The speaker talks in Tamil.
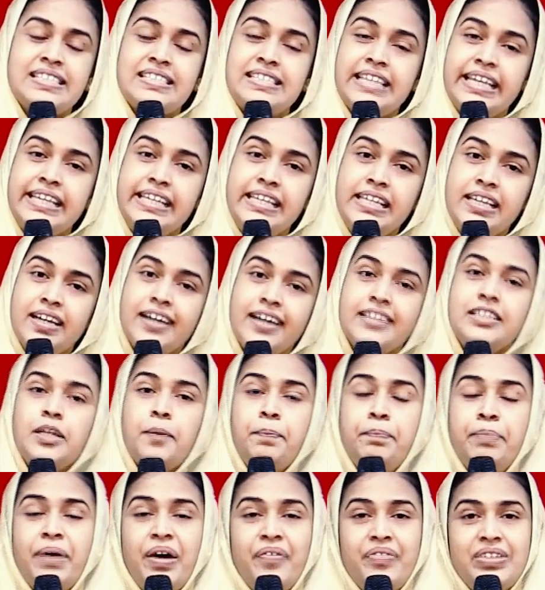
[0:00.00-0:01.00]
செய்யாத
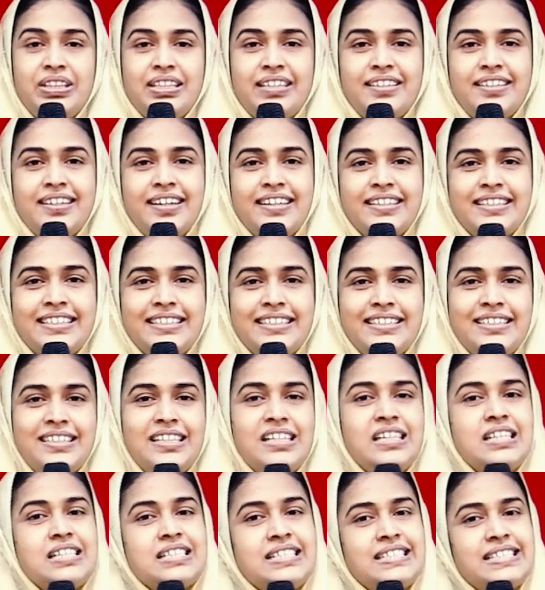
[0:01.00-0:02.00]
பாவத்துக்காக
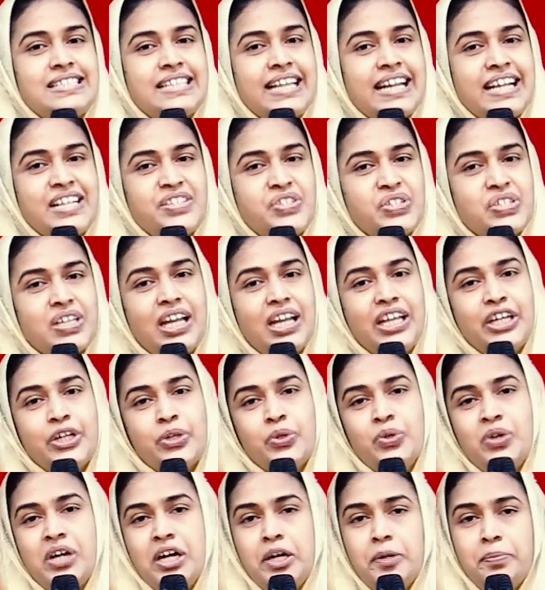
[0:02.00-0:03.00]

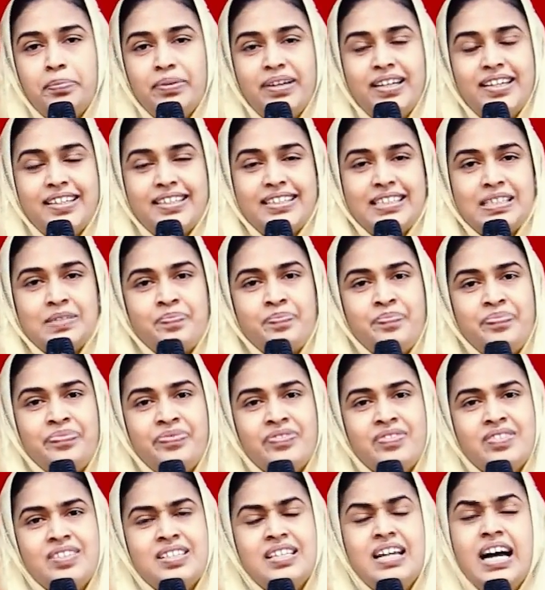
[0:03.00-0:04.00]
சிறைச்சாலைக்கும் அனுப்புனாங்க
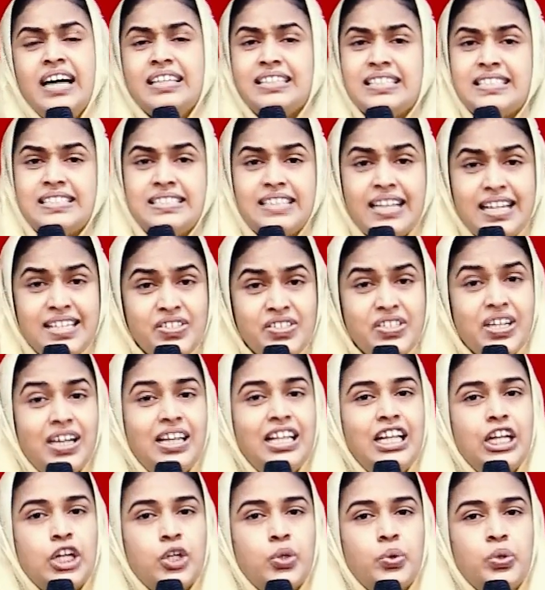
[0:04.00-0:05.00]
அந்த
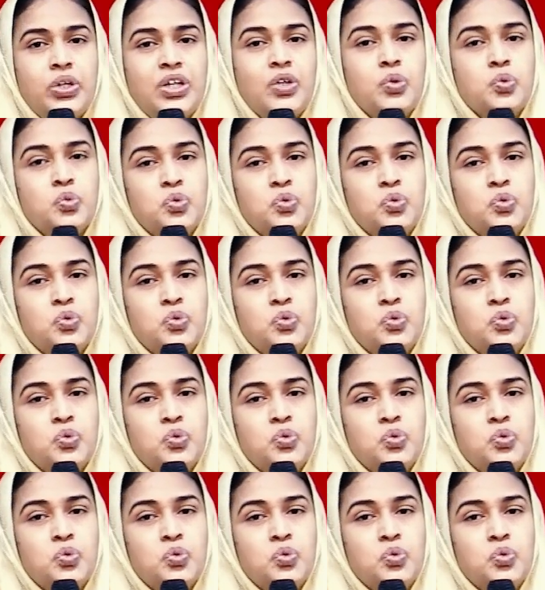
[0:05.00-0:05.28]
சிறைச்சாலையில் கூட